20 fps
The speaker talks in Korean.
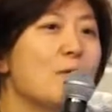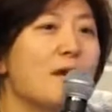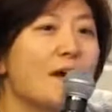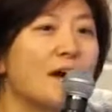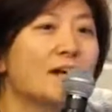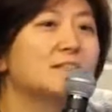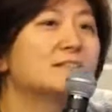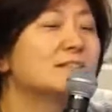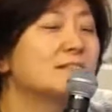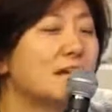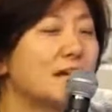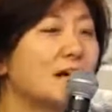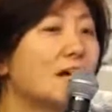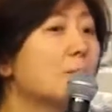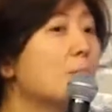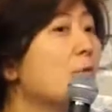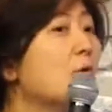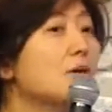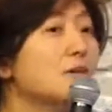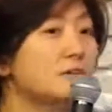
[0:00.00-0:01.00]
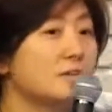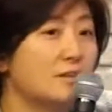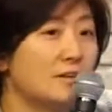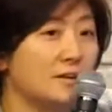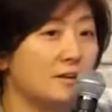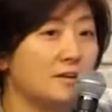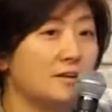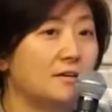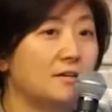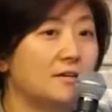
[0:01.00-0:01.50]
왜 하느냐가
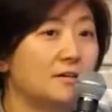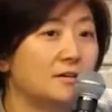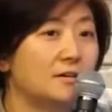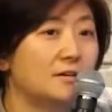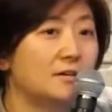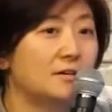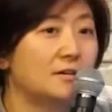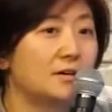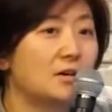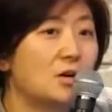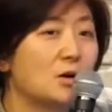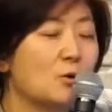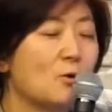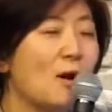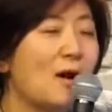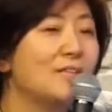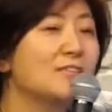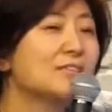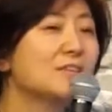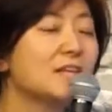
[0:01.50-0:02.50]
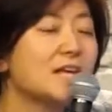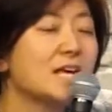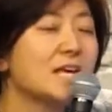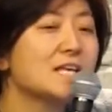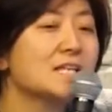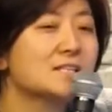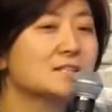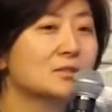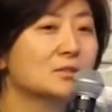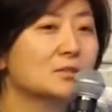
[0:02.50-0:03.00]
포인트예요. 관계에
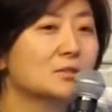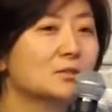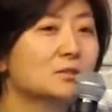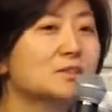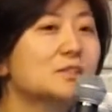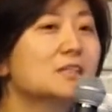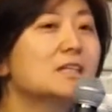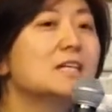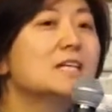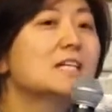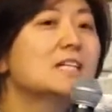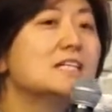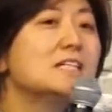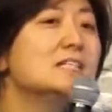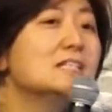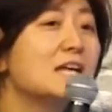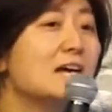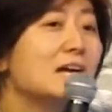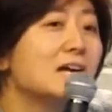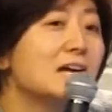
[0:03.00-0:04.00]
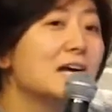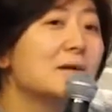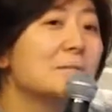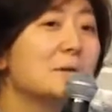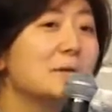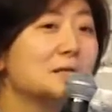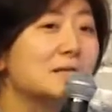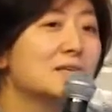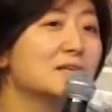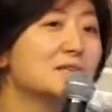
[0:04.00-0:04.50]
있어서는 그
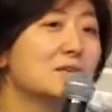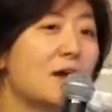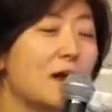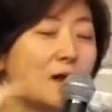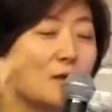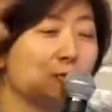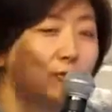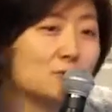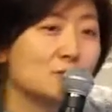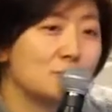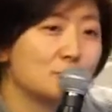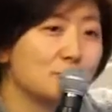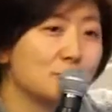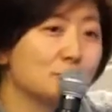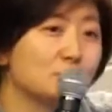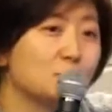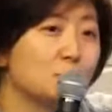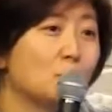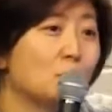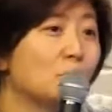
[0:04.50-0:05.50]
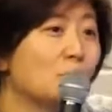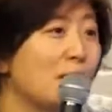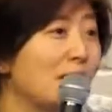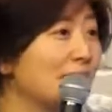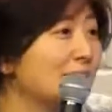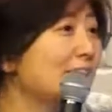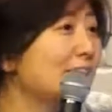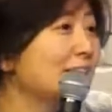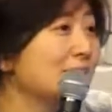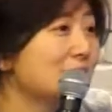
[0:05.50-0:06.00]
사람에 대해서 알고 싶은
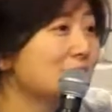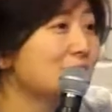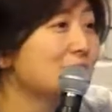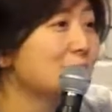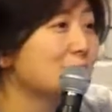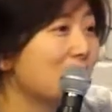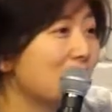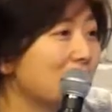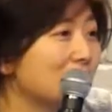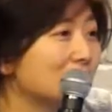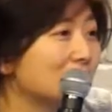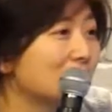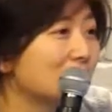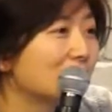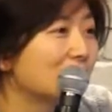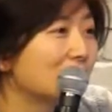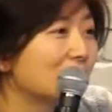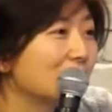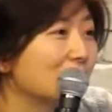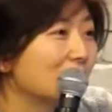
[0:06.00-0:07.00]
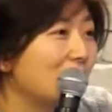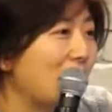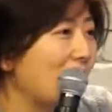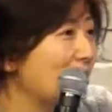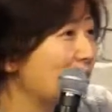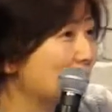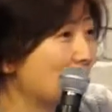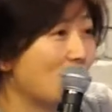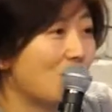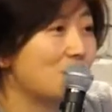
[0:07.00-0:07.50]
욕망이 크지만
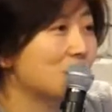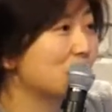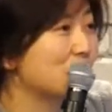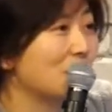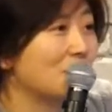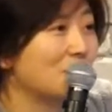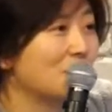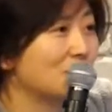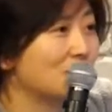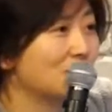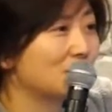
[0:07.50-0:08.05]
알 수가 없어요.